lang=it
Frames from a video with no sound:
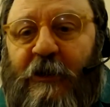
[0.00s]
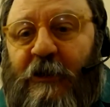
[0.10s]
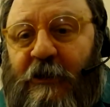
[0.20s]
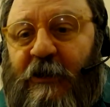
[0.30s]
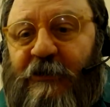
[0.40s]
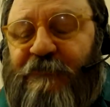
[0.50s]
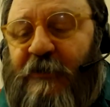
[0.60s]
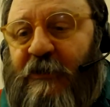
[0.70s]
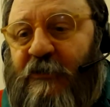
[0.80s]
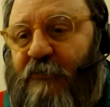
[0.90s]
il
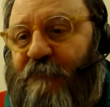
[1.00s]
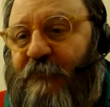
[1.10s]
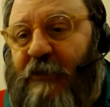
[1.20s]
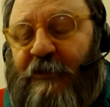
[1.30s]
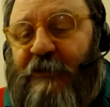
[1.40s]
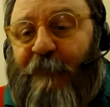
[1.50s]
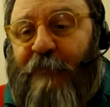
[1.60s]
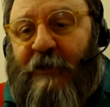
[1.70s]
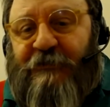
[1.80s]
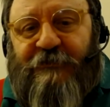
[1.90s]
risveglio, il
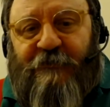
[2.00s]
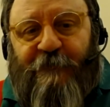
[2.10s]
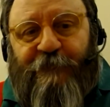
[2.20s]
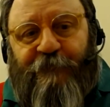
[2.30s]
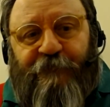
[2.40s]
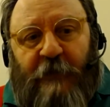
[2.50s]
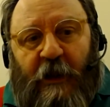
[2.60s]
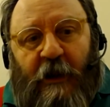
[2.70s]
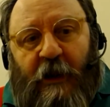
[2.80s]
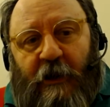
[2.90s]
trapasso.
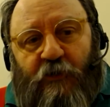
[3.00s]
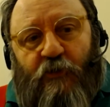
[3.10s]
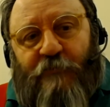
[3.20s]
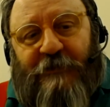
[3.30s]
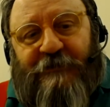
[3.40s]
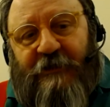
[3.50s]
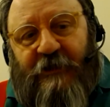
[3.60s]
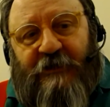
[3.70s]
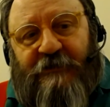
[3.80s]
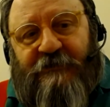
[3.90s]
È come
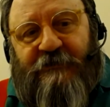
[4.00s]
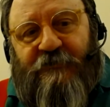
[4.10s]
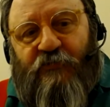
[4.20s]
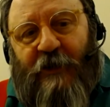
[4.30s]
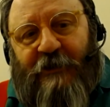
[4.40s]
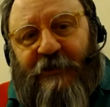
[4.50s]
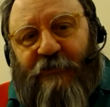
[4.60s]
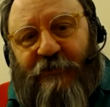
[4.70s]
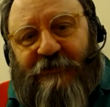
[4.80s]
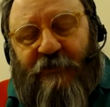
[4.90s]
se durante
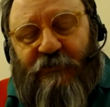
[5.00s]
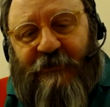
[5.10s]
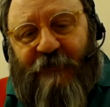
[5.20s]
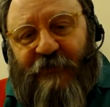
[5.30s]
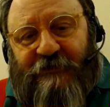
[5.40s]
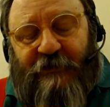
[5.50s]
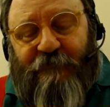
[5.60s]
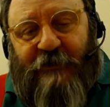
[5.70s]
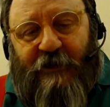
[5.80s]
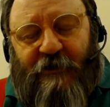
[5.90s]
questa, questa festa
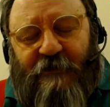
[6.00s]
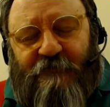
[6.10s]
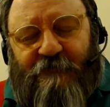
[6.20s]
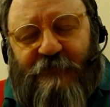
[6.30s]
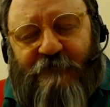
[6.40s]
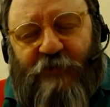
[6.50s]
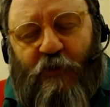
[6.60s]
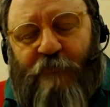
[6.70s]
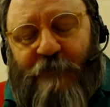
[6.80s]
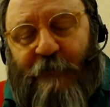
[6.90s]
tra, mm,
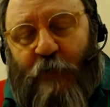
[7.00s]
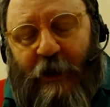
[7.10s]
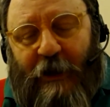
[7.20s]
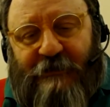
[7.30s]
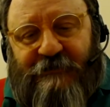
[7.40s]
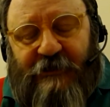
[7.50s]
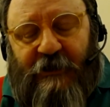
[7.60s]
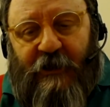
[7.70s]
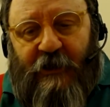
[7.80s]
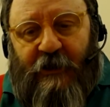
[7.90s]
commemorasse
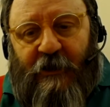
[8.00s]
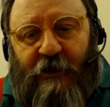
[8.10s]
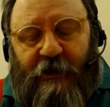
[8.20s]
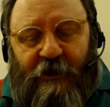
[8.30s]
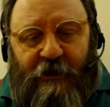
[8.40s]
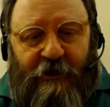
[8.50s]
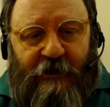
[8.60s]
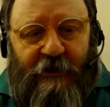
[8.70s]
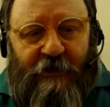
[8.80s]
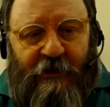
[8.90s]

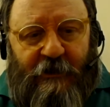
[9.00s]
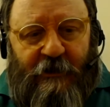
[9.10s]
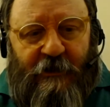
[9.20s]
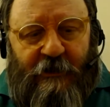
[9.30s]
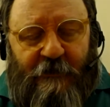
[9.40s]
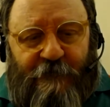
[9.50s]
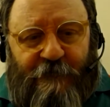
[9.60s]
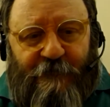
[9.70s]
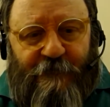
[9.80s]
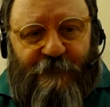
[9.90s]
eh, il,
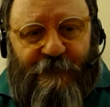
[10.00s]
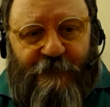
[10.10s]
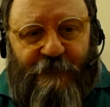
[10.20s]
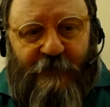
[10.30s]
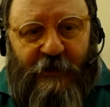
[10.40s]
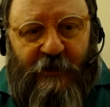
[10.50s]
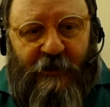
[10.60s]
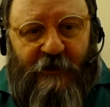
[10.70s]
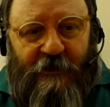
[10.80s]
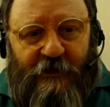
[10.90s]
um,
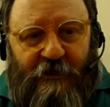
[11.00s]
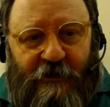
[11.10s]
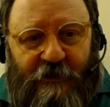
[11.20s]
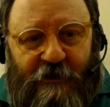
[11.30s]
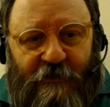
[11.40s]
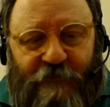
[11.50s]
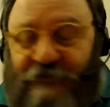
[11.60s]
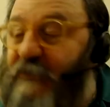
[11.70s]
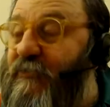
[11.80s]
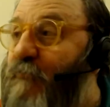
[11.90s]

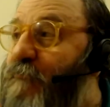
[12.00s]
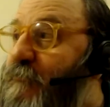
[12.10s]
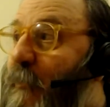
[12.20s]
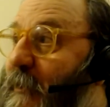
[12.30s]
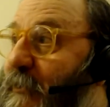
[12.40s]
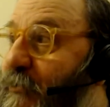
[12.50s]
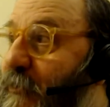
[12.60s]
dice, un momento di